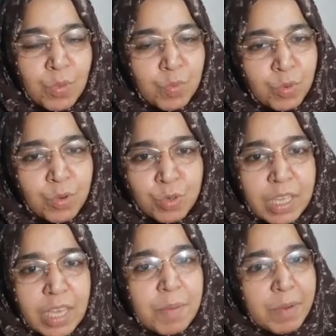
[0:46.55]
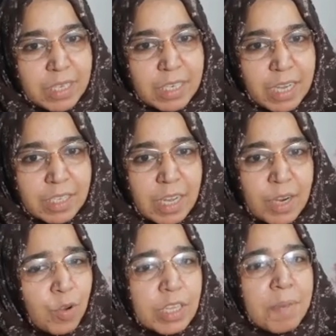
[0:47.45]
পুরুষদের ব্রেস্ট ক্যান্সার
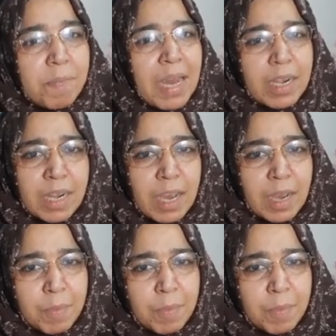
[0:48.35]
হতে পারে না